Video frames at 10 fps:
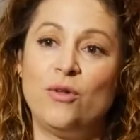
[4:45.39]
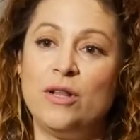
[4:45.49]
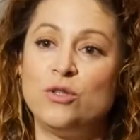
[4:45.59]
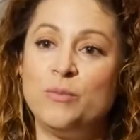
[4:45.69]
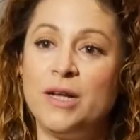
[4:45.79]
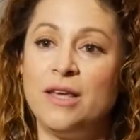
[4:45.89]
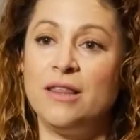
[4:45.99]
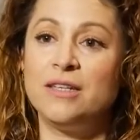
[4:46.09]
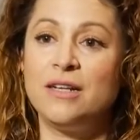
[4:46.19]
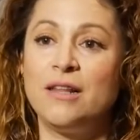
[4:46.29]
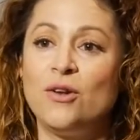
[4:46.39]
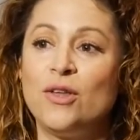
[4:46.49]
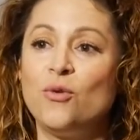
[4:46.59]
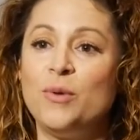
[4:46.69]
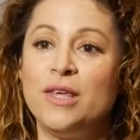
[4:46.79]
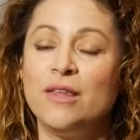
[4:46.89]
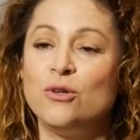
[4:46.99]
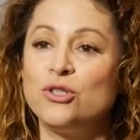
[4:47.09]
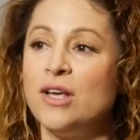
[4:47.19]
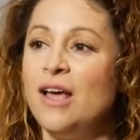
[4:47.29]
del 2015 seleccionando
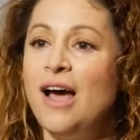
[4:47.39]
viñedos